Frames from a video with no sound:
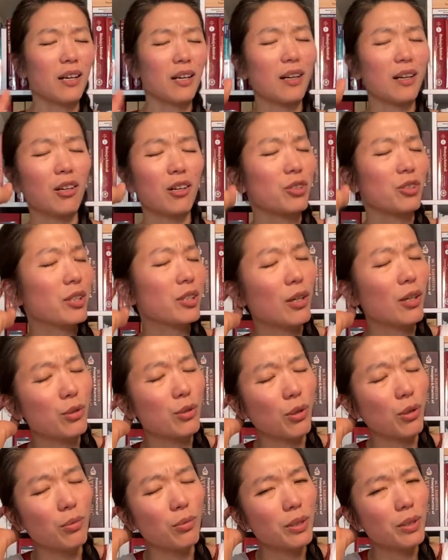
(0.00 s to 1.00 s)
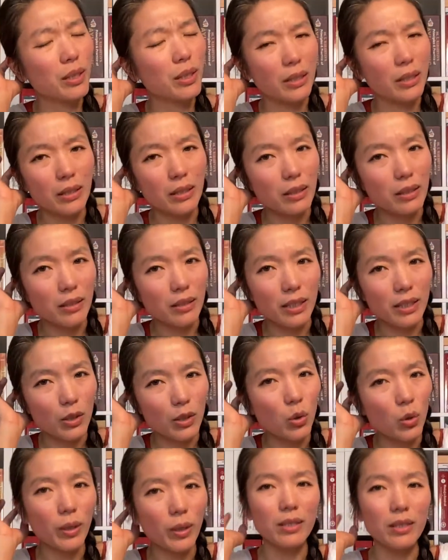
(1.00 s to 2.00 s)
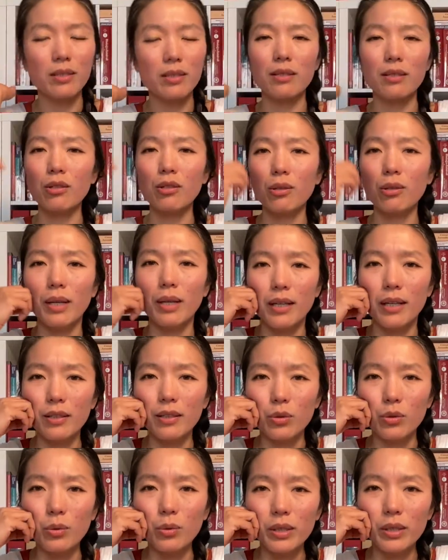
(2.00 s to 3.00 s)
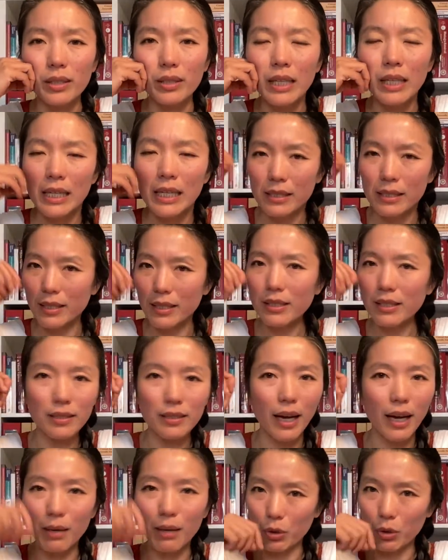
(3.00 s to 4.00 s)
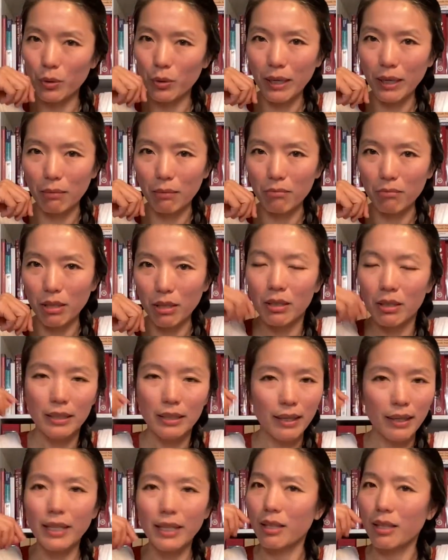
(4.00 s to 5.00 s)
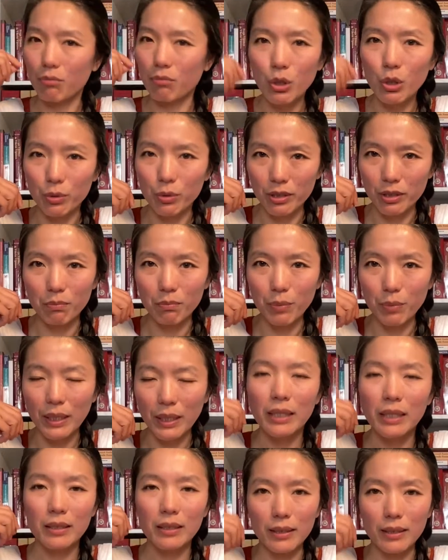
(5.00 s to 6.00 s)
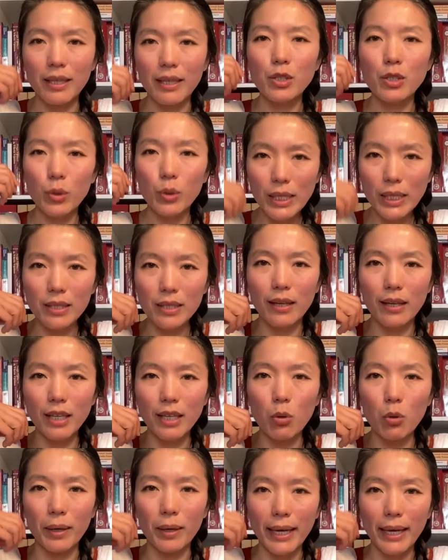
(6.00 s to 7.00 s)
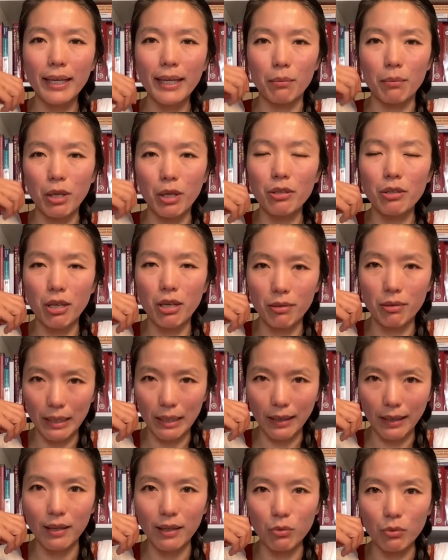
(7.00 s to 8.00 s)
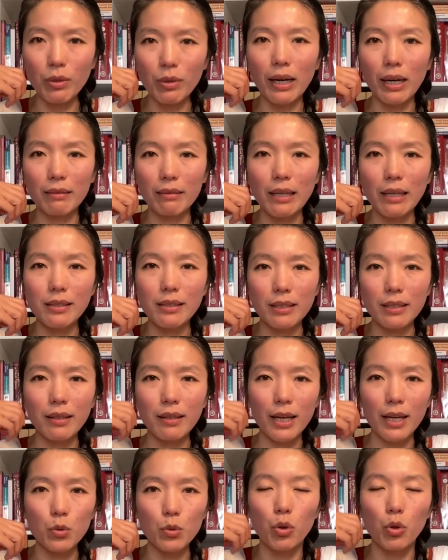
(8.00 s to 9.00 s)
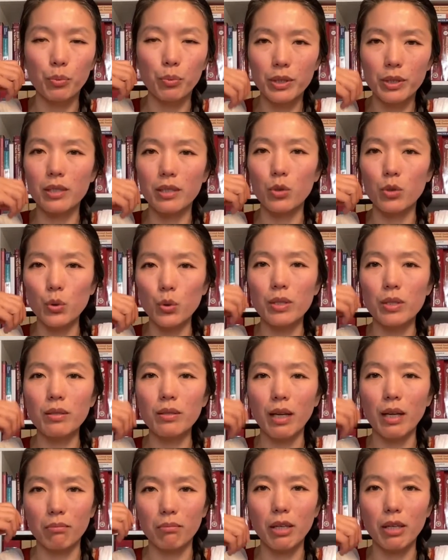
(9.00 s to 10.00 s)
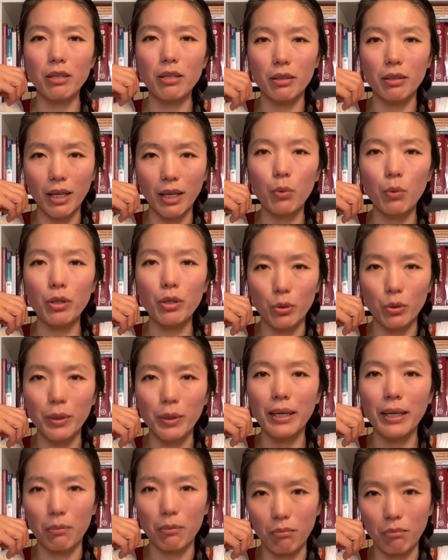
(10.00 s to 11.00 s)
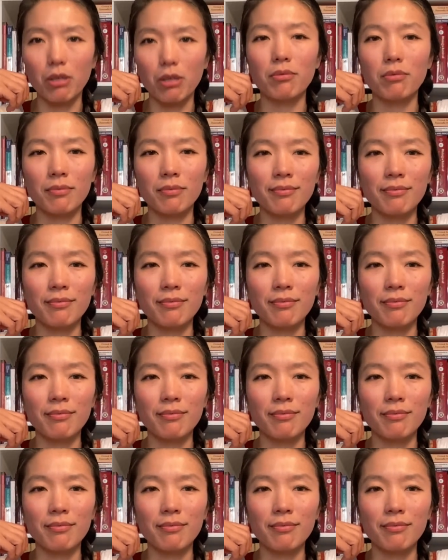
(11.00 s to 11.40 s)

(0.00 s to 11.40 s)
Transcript: 很好笑，从那个新冠之后啊，很多人即使他没有感冒，他也没有生病，可是他就一直来要我开感冒药给他，因为他担心他如果不持续吃感冒药，他会容易感冒。